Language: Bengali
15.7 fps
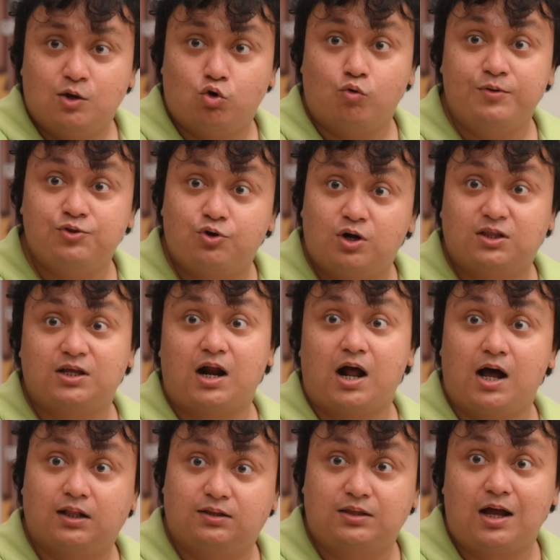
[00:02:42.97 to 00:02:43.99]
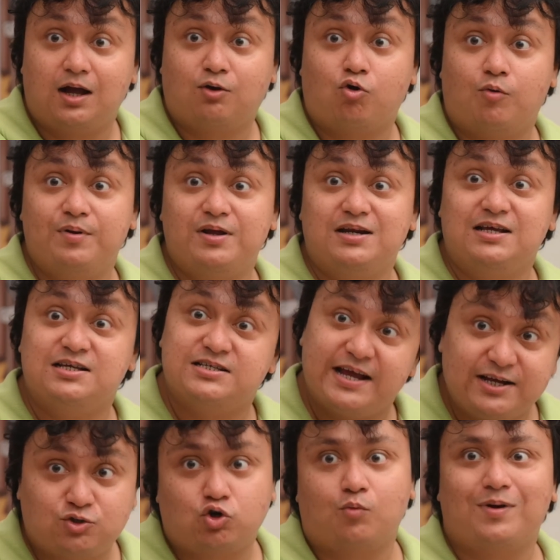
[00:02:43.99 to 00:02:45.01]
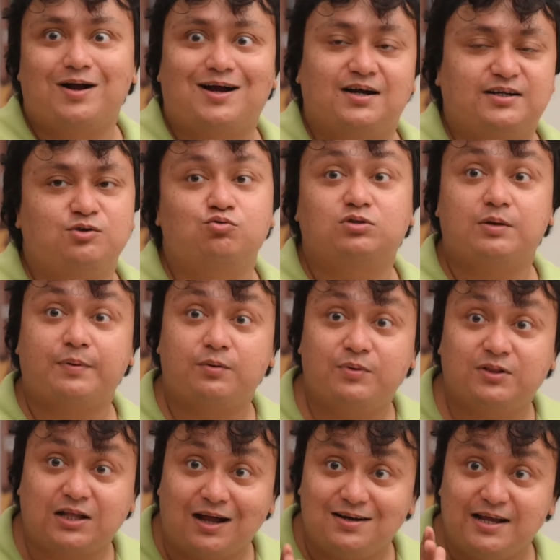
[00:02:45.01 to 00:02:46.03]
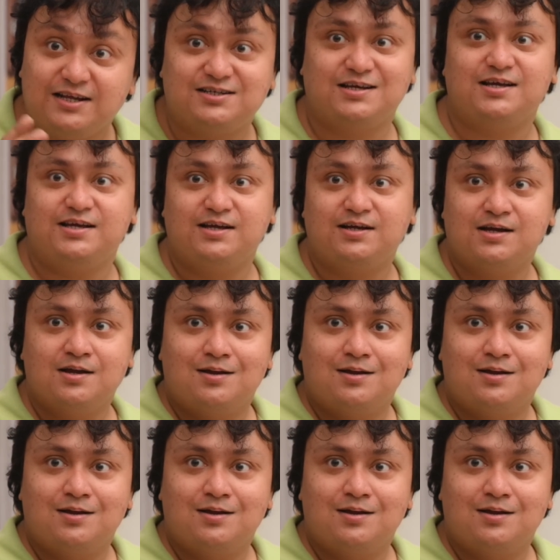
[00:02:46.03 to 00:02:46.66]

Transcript: রবীন্দ্রনাথের আত্মা কবে নিজেই ট্রমা কাটিয়ে উঠতে পারবে তার নেই ঠিক